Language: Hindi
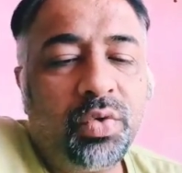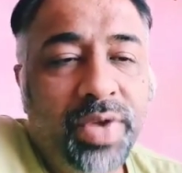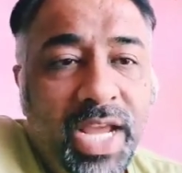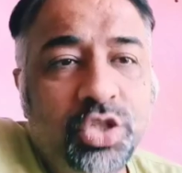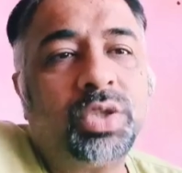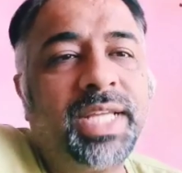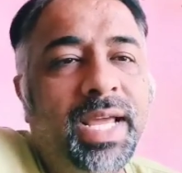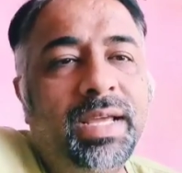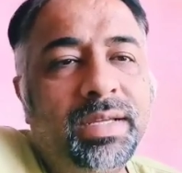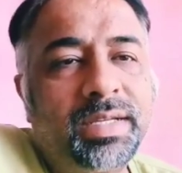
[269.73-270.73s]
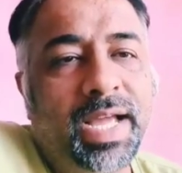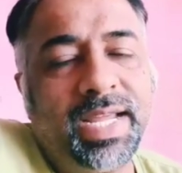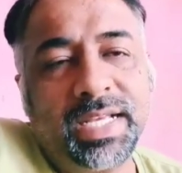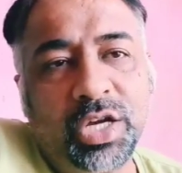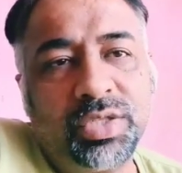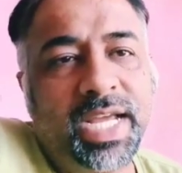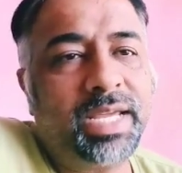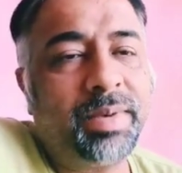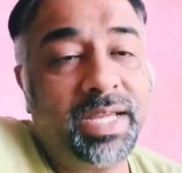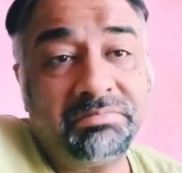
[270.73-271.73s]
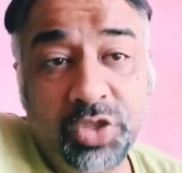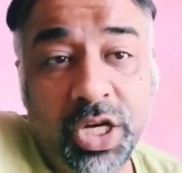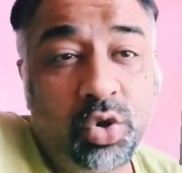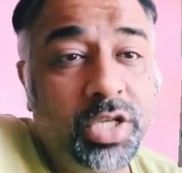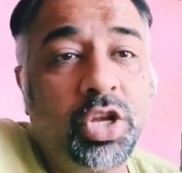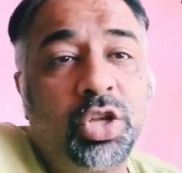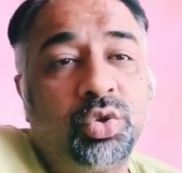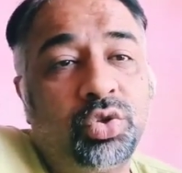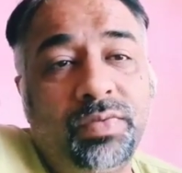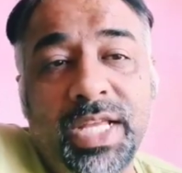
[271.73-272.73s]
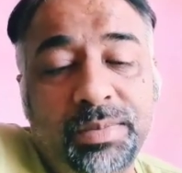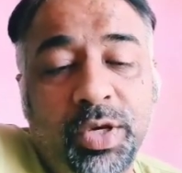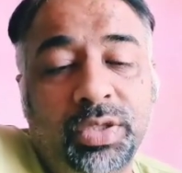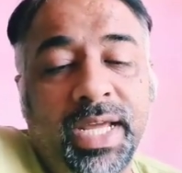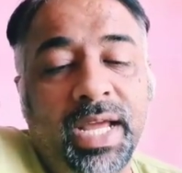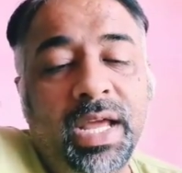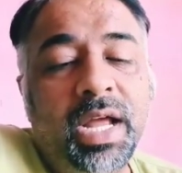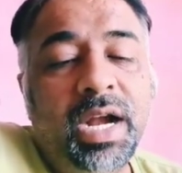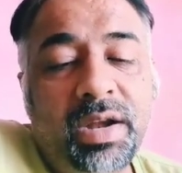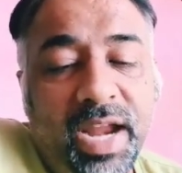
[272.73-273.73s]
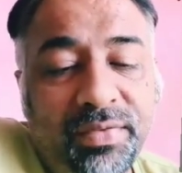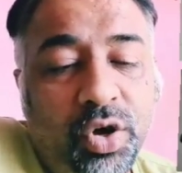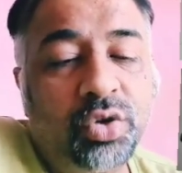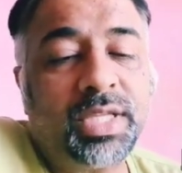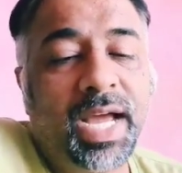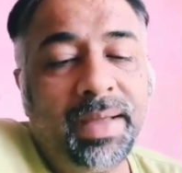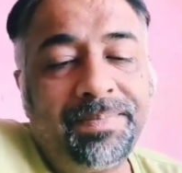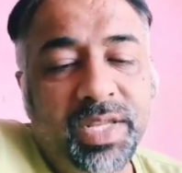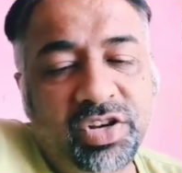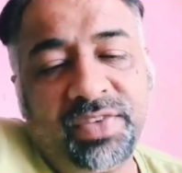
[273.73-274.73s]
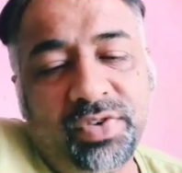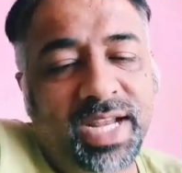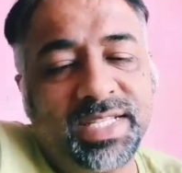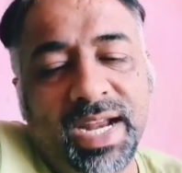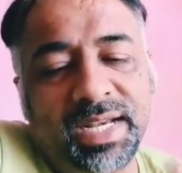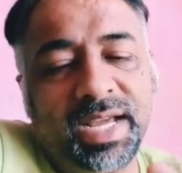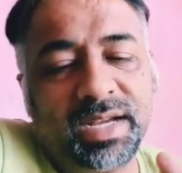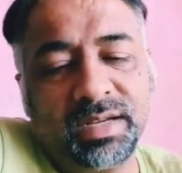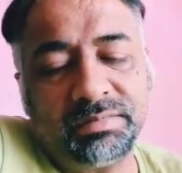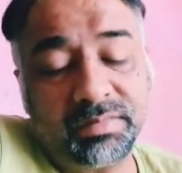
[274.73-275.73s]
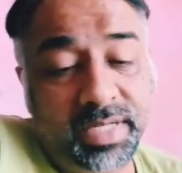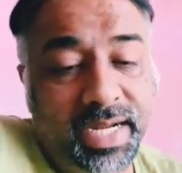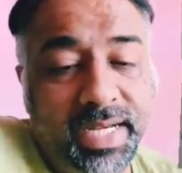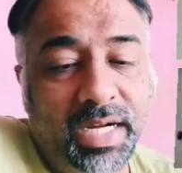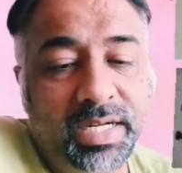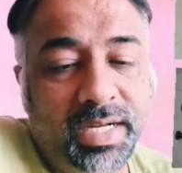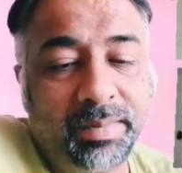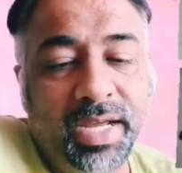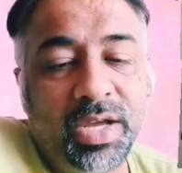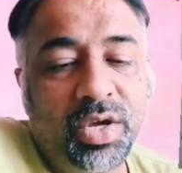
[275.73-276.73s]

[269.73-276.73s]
व्हील्स होते हैं कहीं ऐसा हो जाए कि भाई चक्कों की ज़रूरत हो तो व्हील्स भी होते हैं ट्राईफॉर होता है ट्राईफॉर एग्जैक्टली exactly एक टेक्निकल टर्म है